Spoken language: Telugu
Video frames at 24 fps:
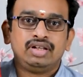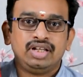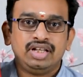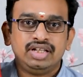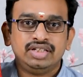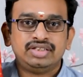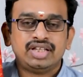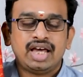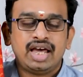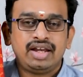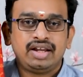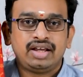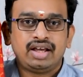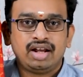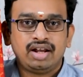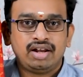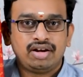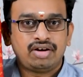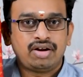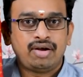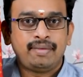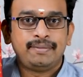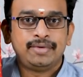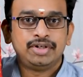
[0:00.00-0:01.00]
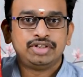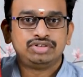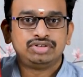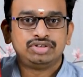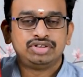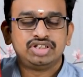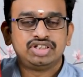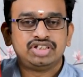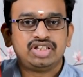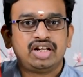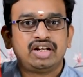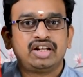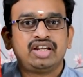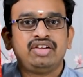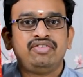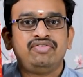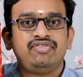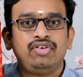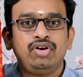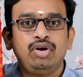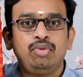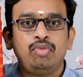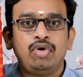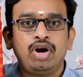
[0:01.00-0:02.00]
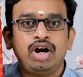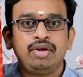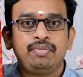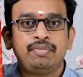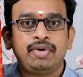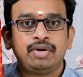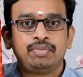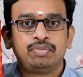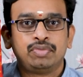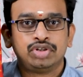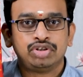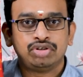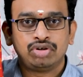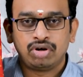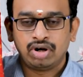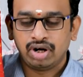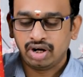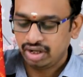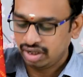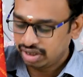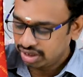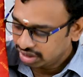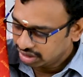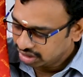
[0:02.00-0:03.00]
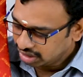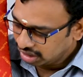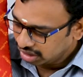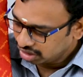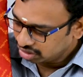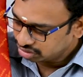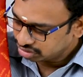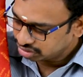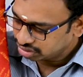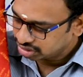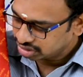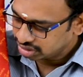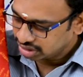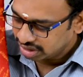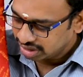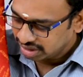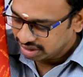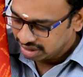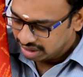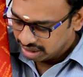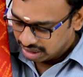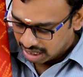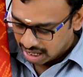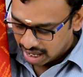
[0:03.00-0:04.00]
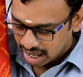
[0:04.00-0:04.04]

ఈ శారీ కలర్ కాంబినేషన్ వచ్చేసరికి ఫుల్ బాడీ పార్ట్ మొత్తం కూడా రెడ్ కలర్ వస్తుందండి